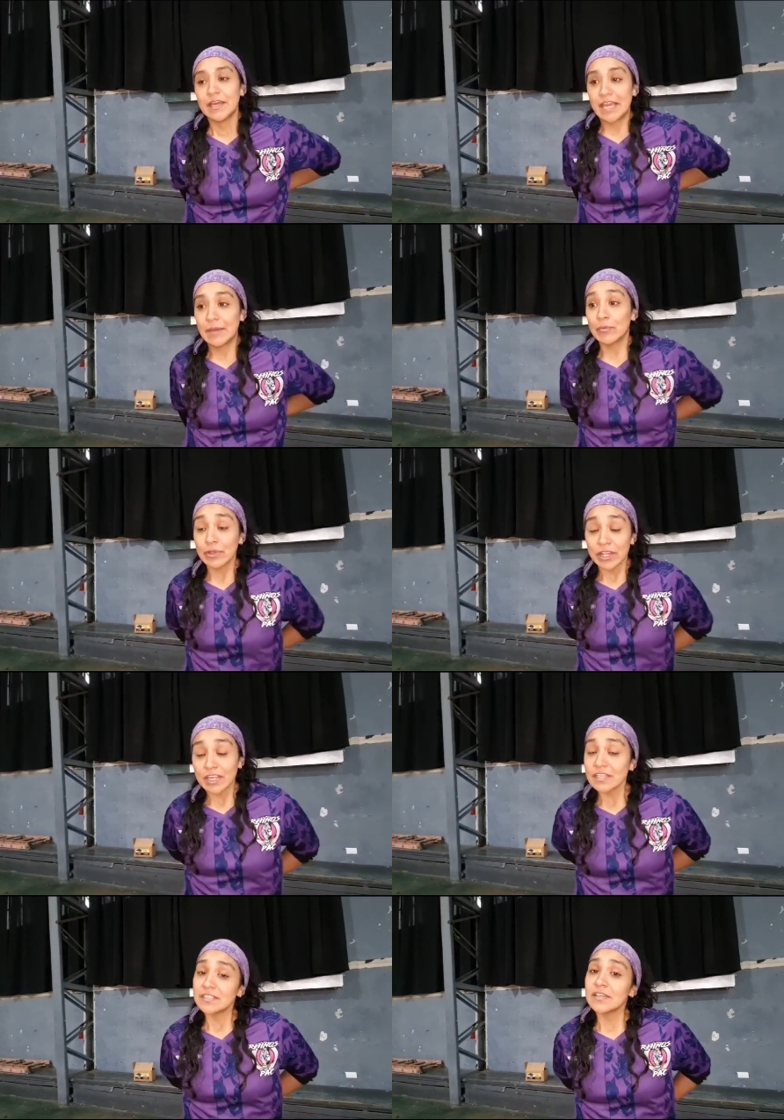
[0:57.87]
Eh, muy
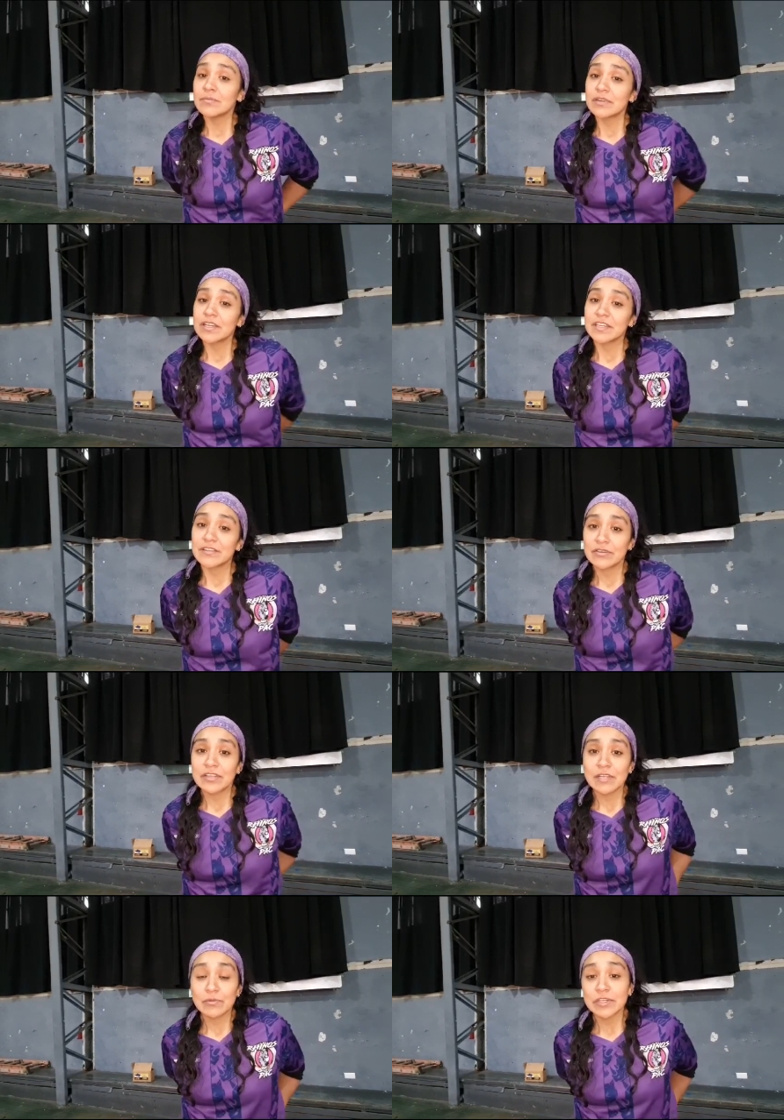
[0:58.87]
agradecida por la gestión
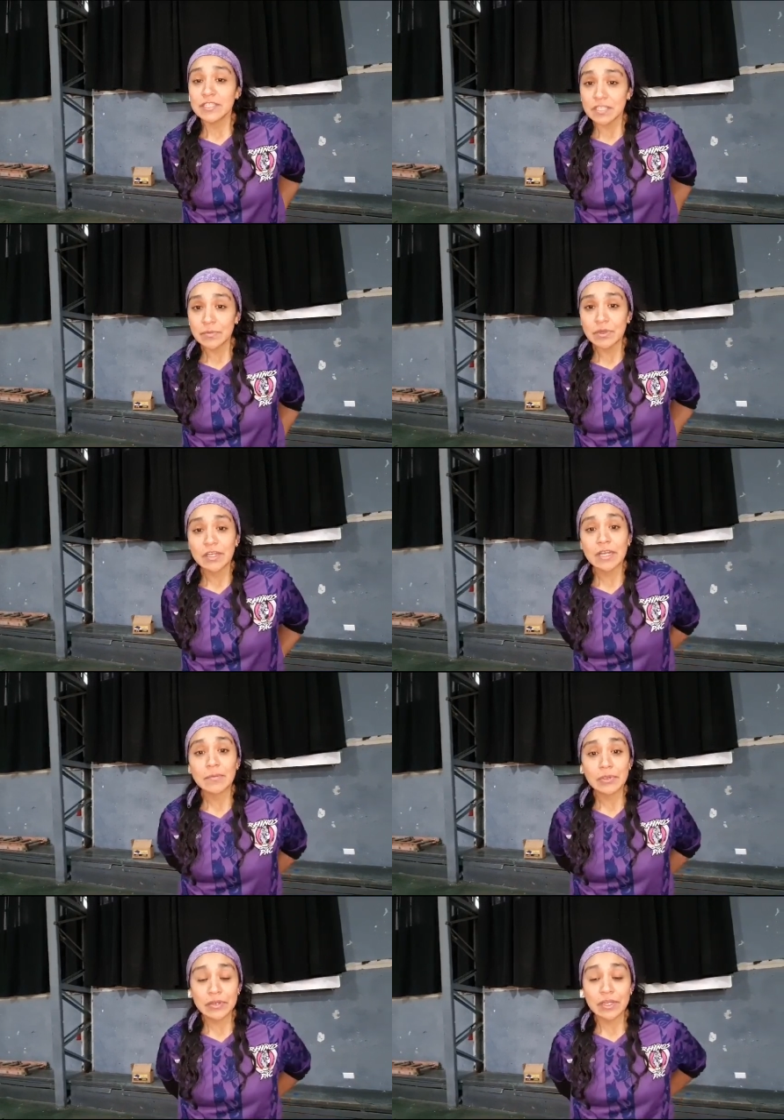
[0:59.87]
del municipio, del
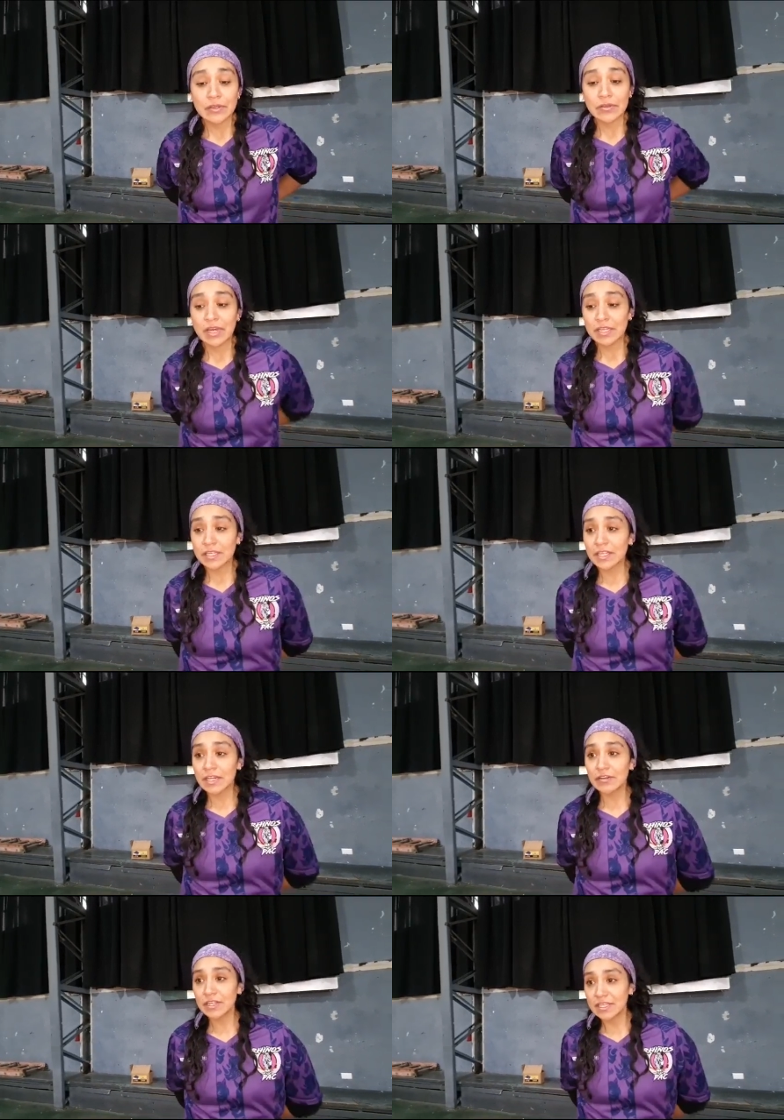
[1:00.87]
apoyo que nos ha
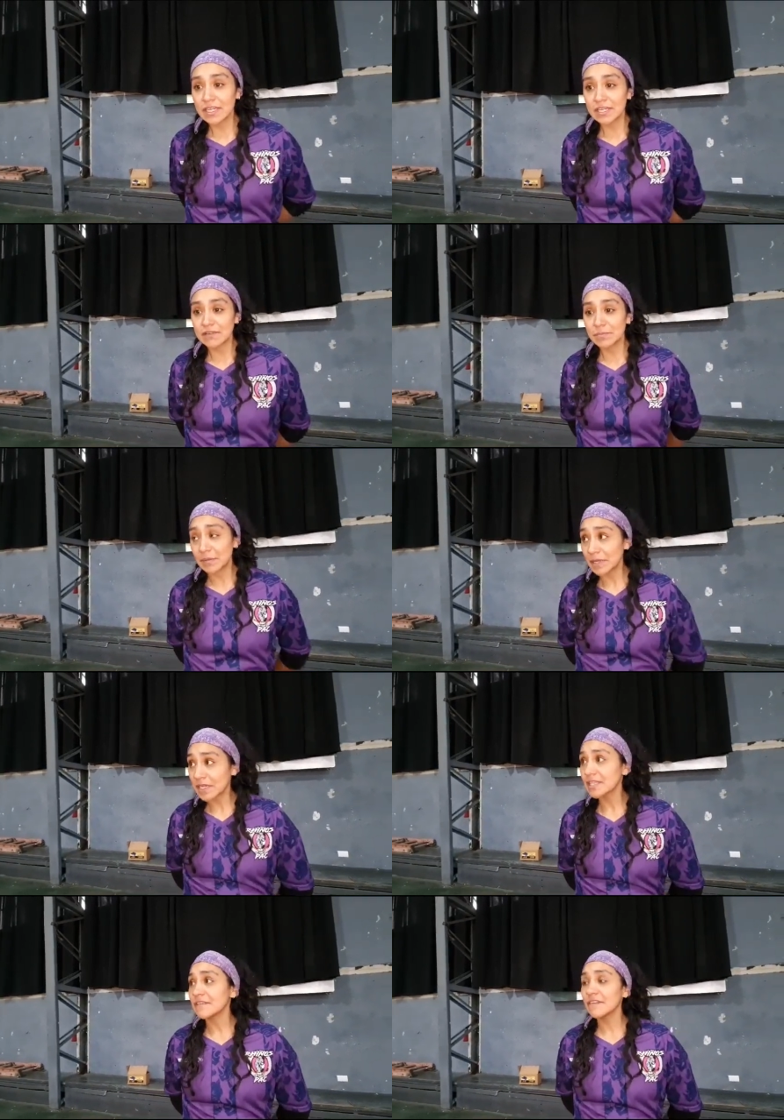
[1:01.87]
entregado en esta
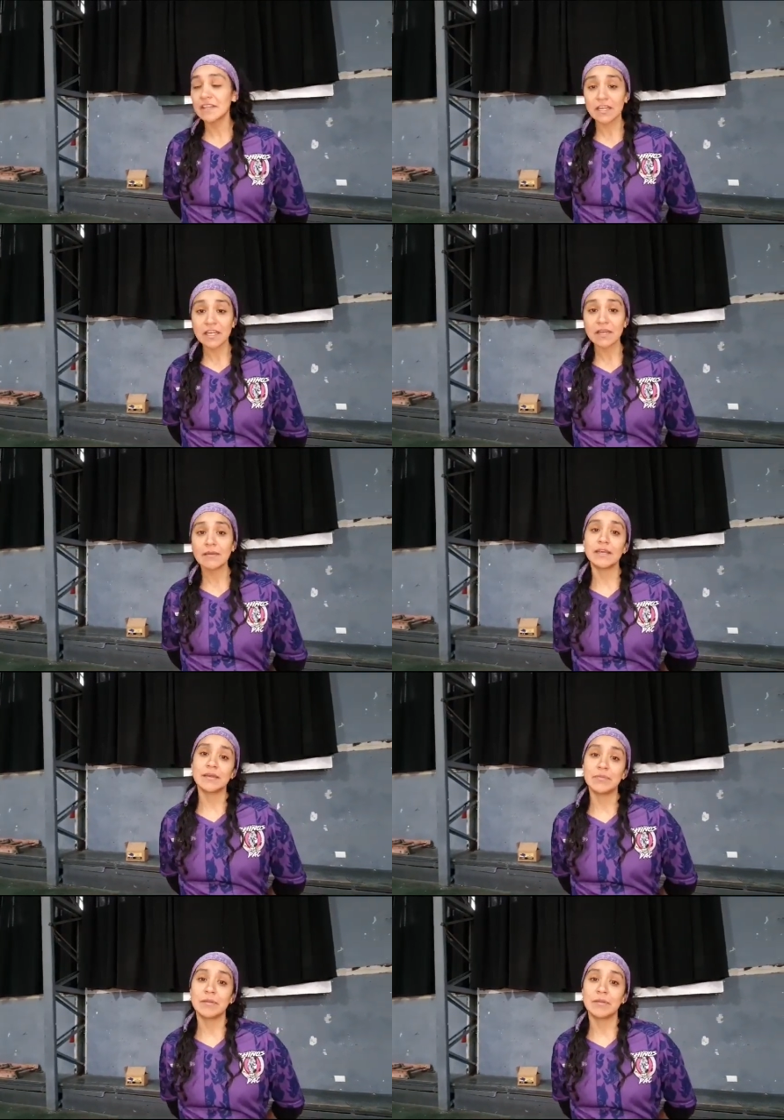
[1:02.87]
primera actividad, eh,